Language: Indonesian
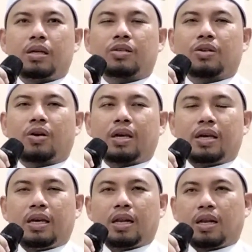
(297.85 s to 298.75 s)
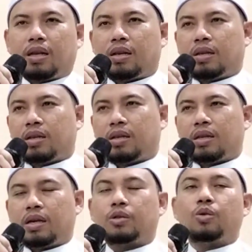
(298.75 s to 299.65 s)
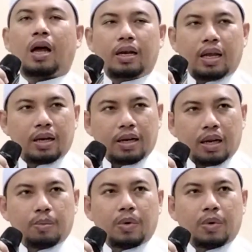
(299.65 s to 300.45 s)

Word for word: Israel. Itu ada di